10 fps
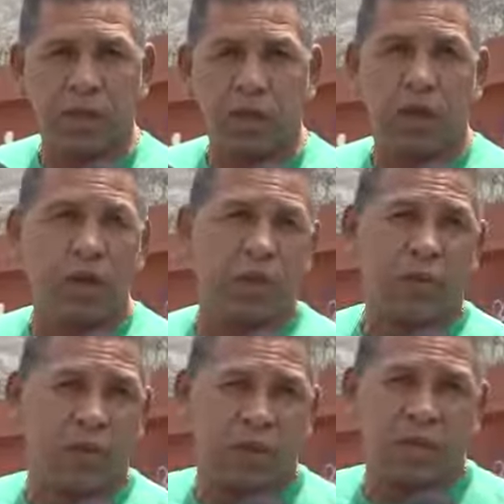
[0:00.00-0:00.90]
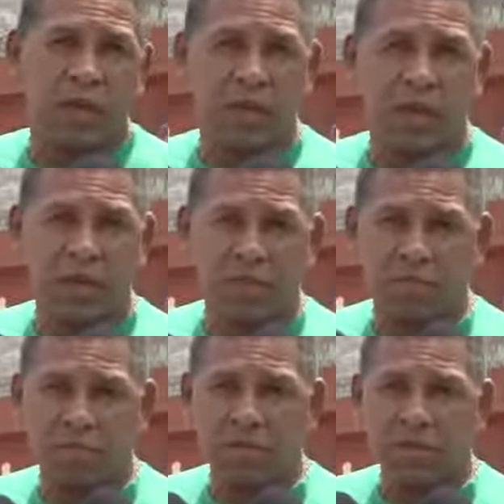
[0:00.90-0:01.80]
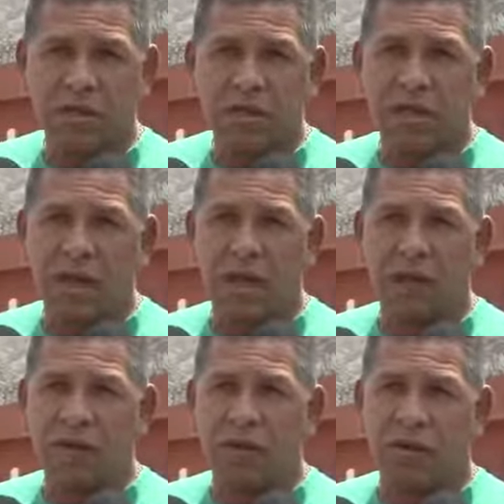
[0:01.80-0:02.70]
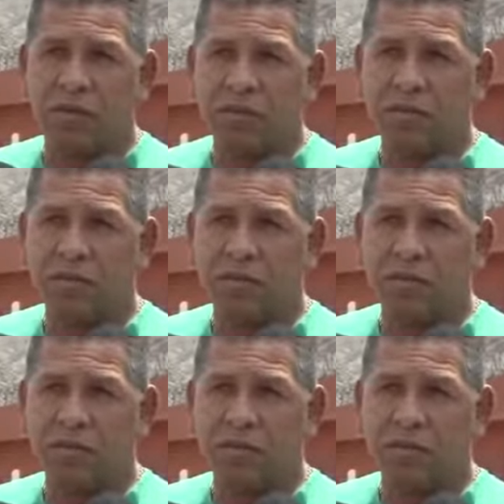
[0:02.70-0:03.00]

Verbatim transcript: todo el equipo lo quisiera tener y él ha venido